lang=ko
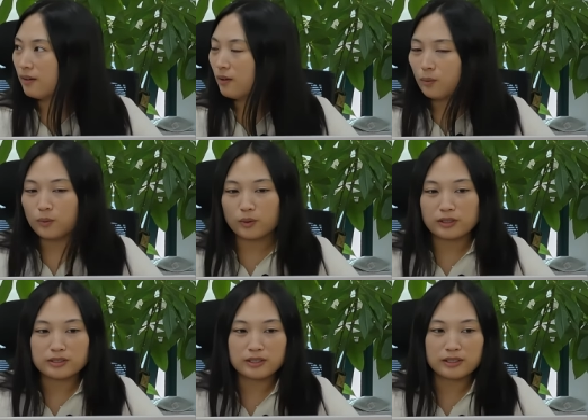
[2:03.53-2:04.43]
어,
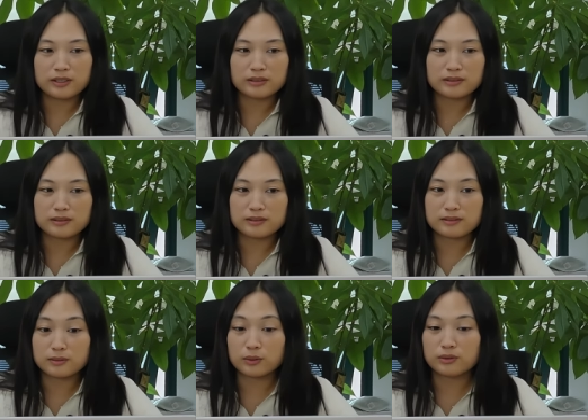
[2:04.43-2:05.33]
굉장히
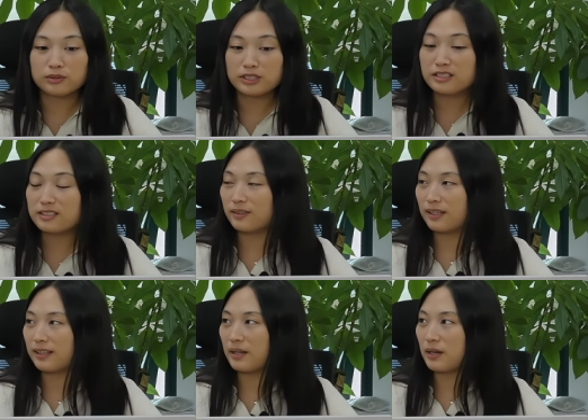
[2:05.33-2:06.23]
저는
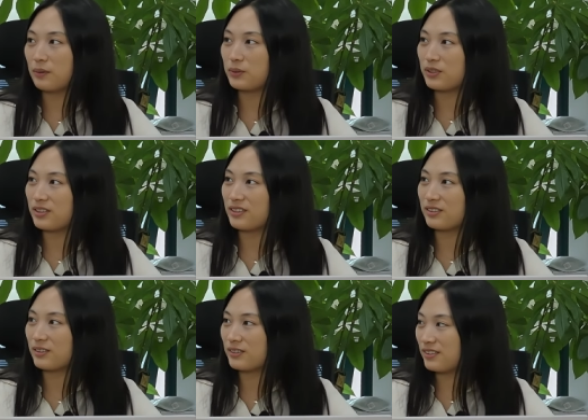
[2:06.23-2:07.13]
신선하다고 느꼈거든요.